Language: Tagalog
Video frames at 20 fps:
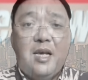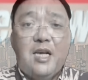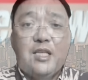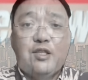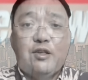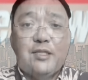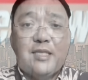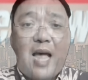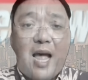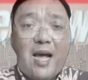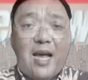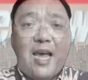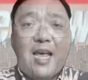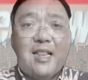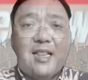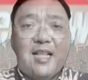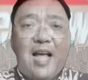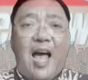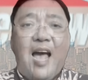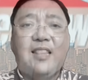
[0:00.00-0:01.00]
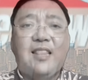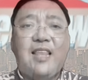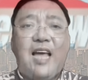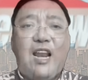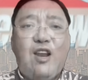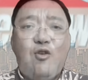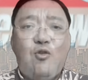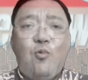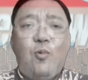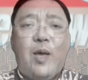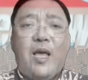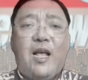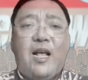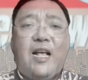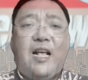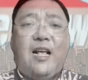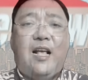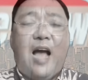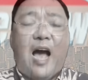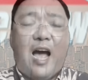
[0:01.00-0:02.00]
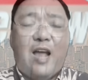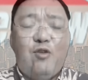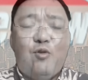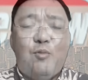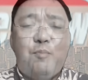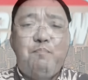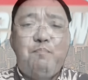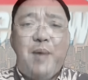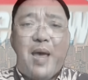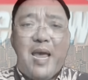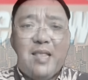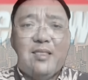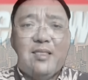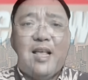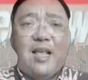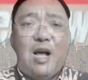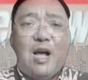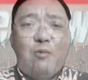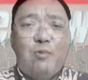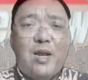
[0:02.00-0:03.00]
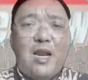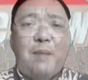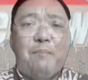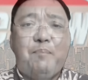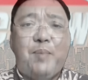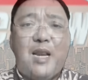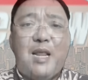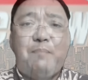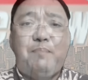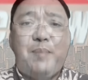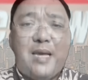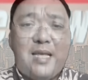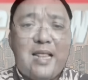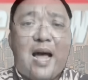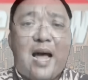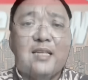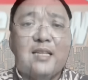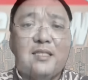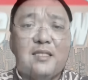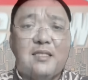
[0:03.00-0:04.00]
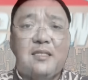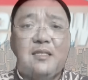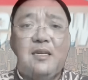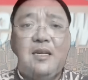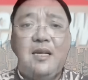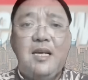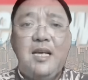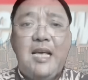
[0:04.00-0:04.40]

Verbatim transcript: So sa akin, kahit anong wing, anong bait na gawin ng Pilipinas,